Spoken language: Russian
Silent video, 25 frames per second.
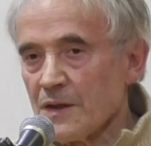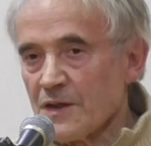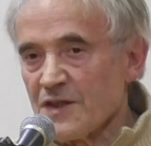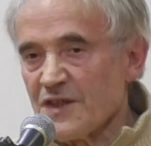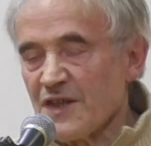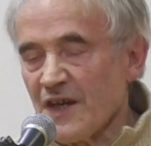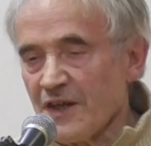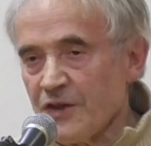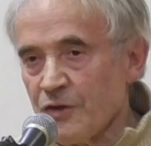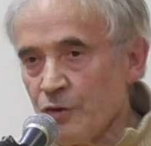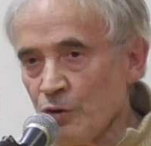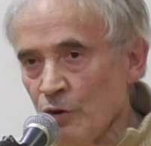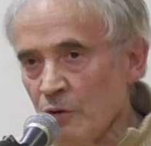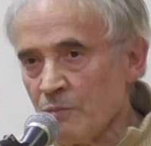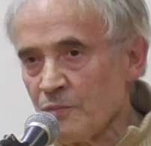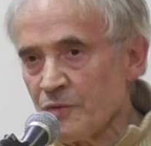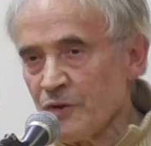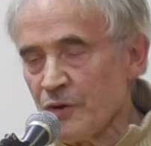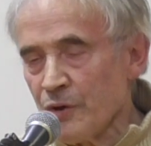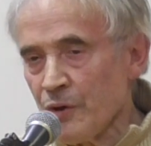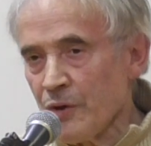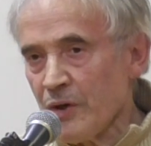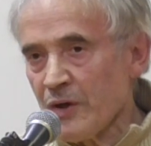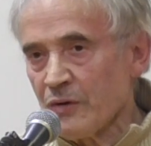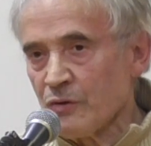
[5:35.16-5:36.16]
За
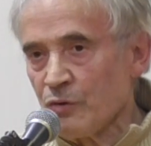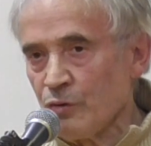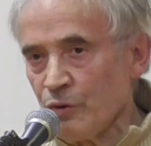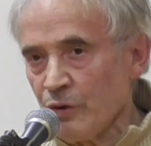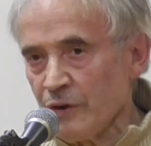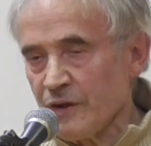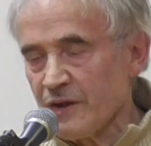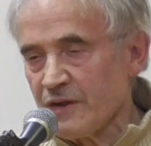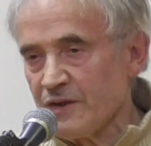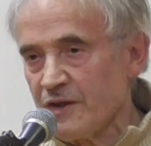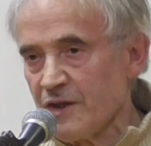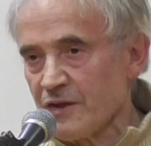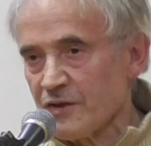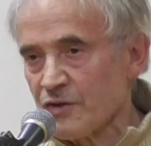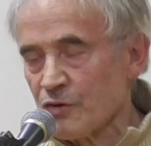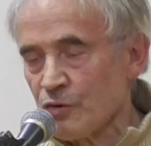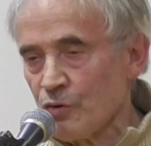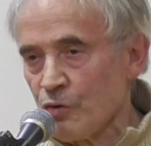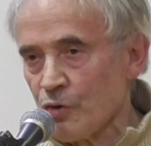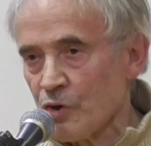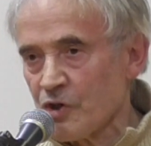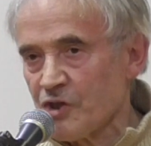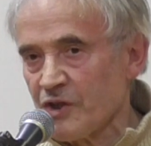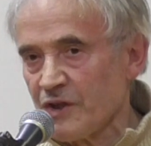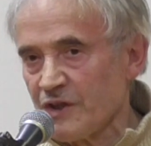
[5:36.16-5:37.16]
темной рекой, где
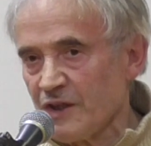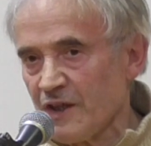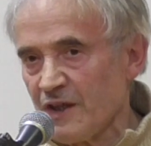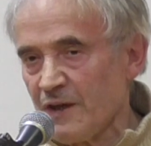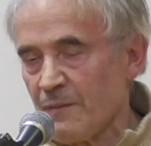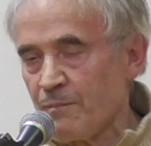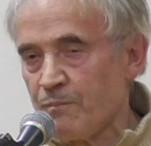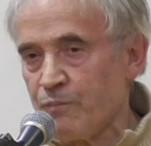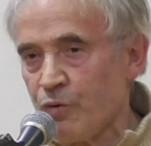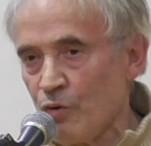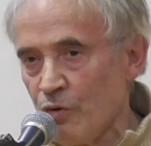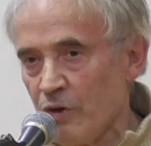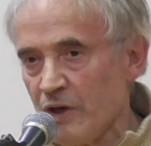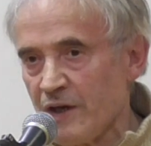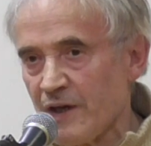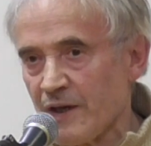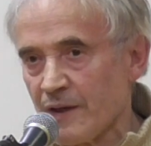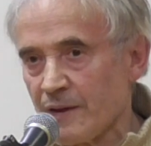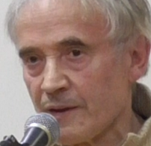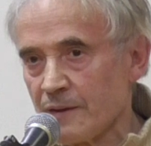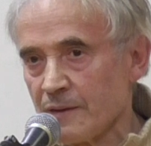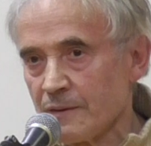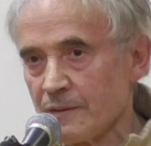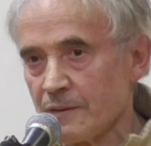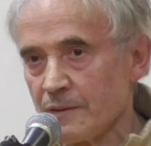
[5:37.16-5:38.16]
скошенное
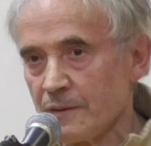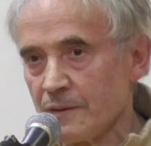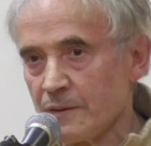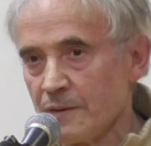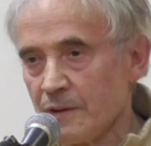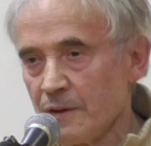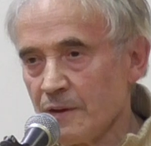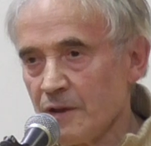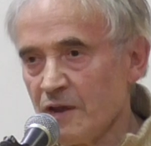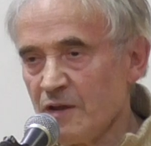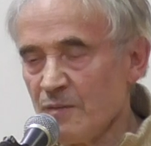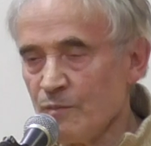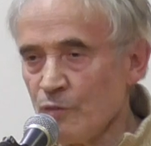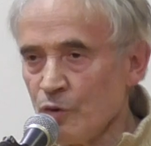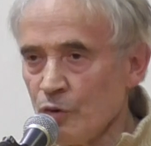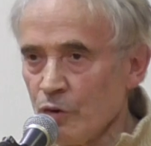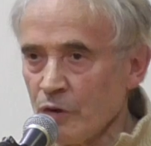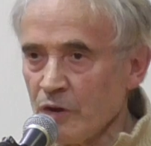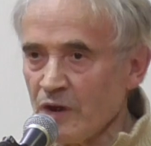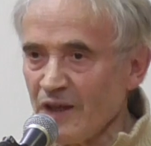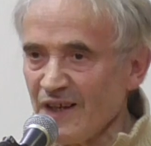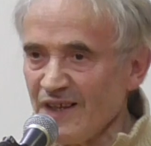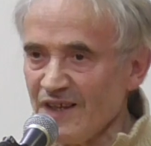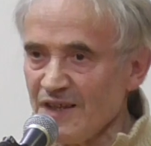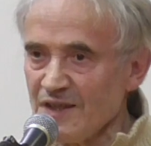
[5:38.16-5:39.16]
поле, И
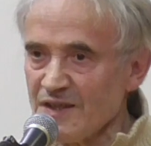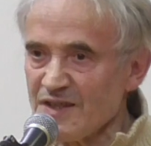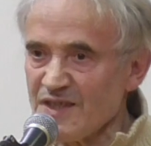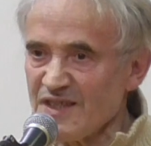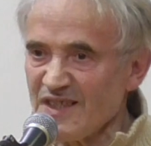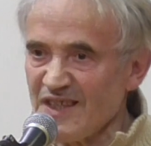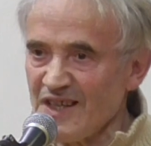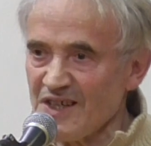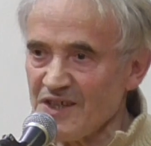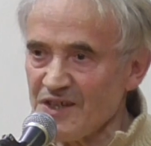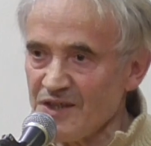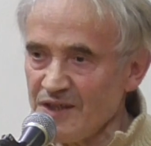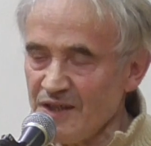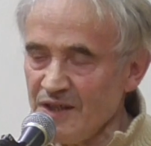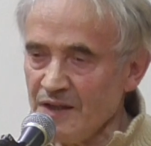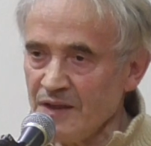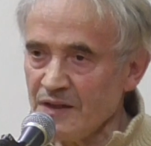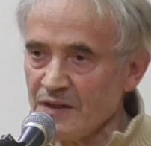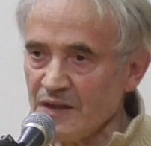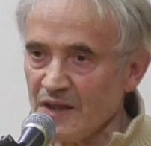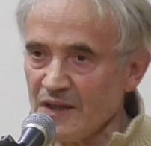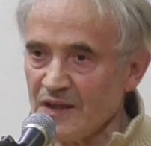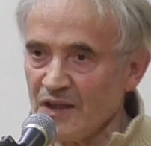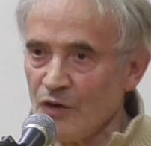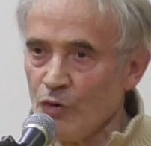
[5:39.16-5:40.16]
мокрые стажки
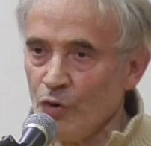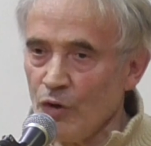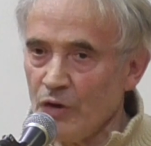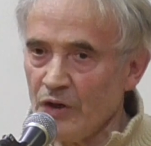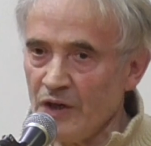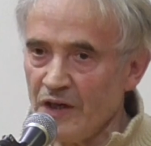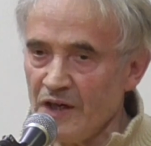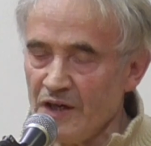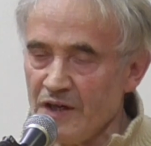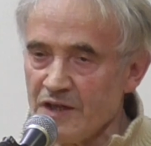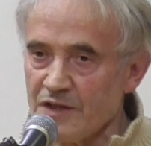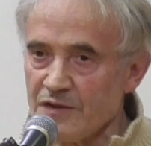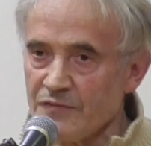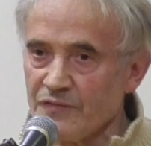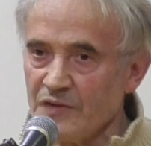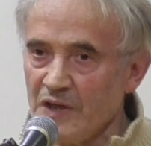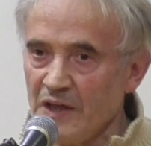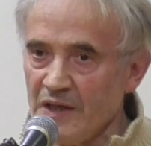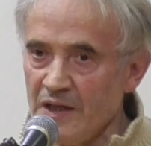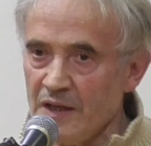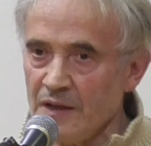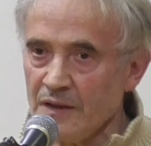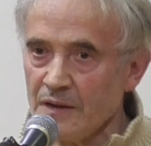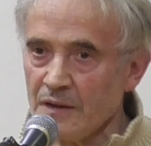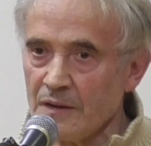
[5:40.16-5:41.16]
нахохлились
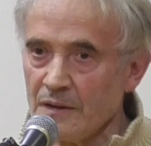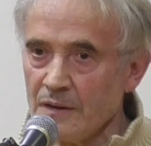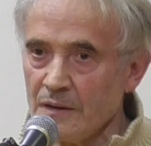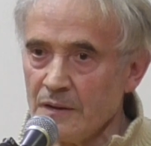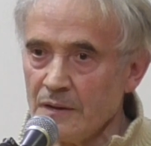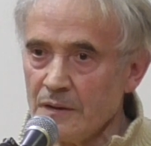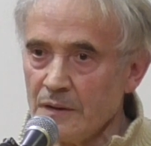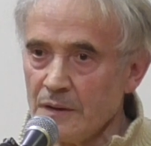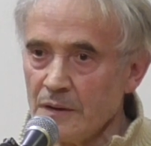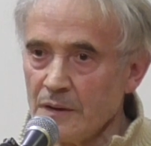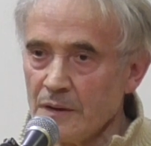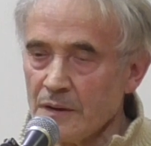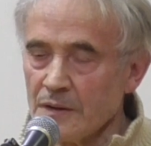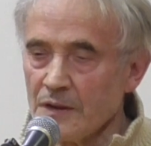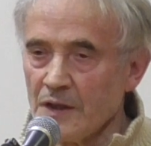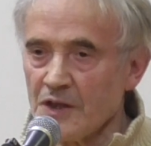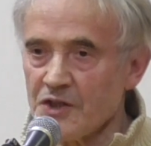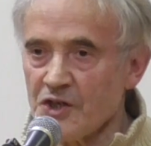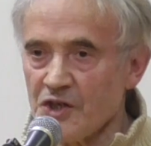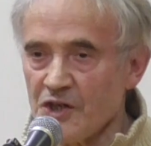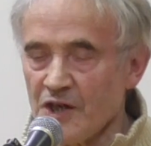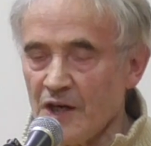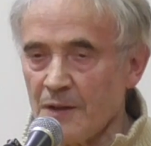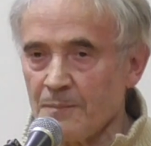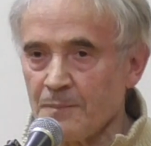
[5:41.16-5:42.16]
вдали,
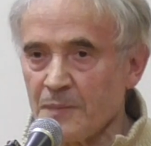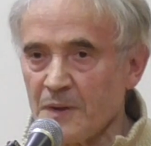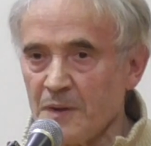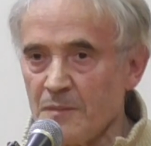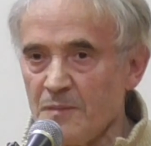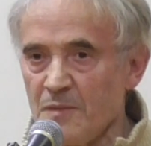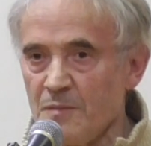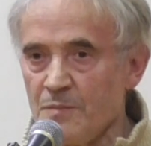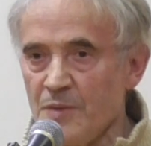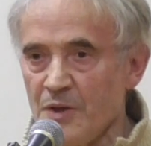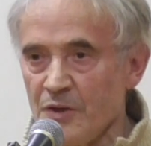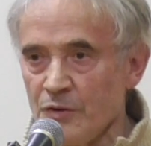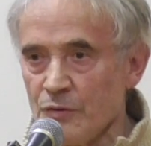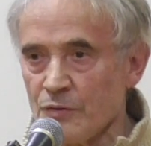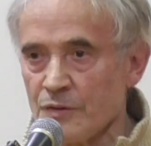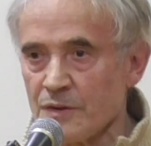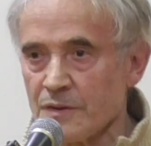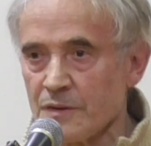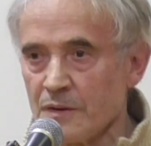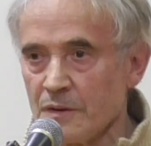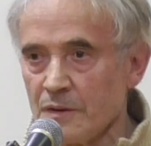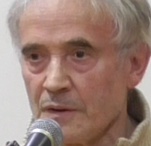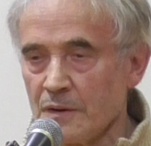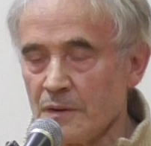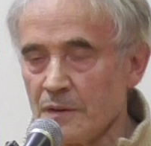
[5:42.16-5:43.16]
Над шапками
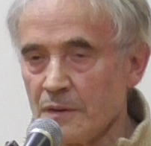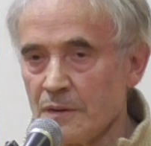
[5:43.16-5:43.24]
берез,